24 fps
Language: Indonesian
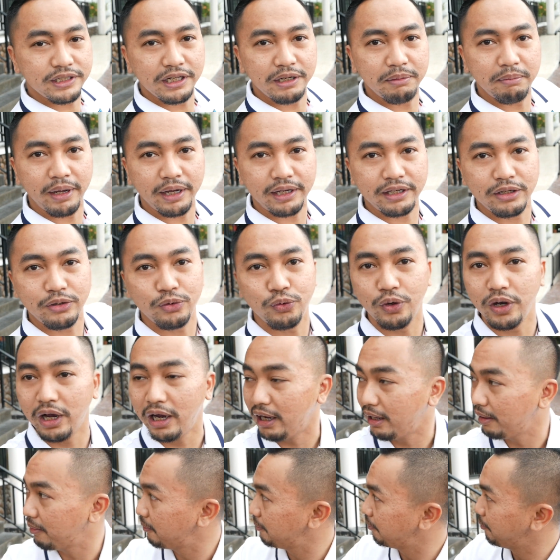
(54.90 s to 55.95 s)
sini bagnya juga
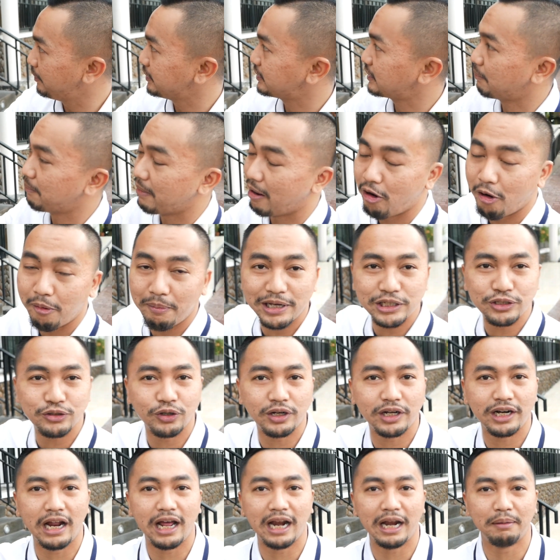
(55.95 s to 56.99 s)
bisa bawa masuk
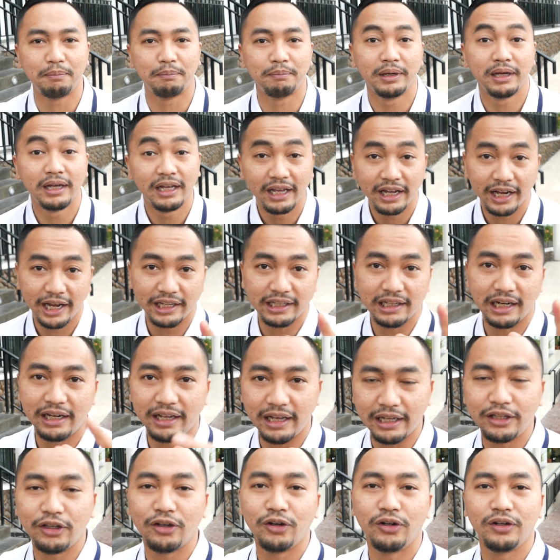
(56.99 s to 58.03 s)
ke dalam. Kita
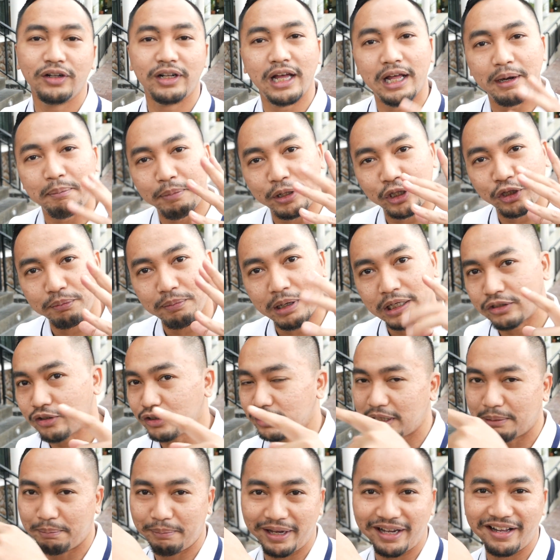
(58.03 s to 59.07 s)
lihat yuk dari pintu masuk
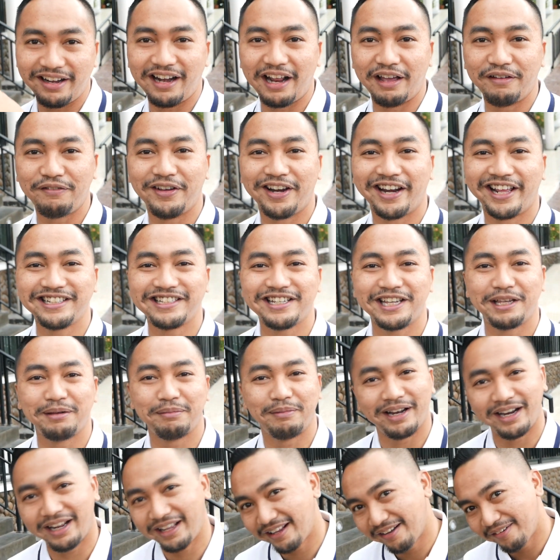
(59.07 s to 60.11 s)
sampai ke drive range
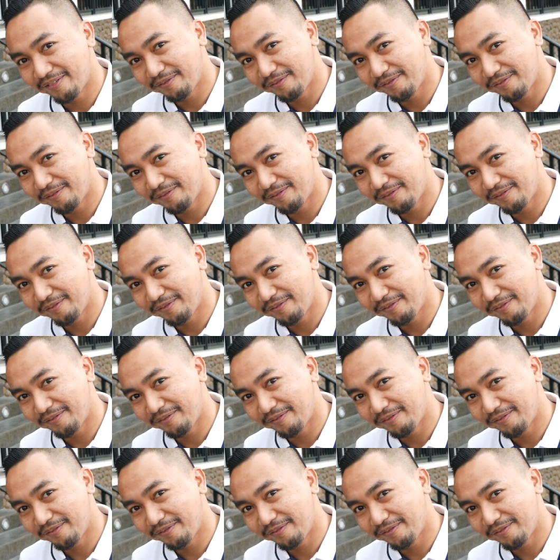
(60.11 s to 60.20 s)
gimana.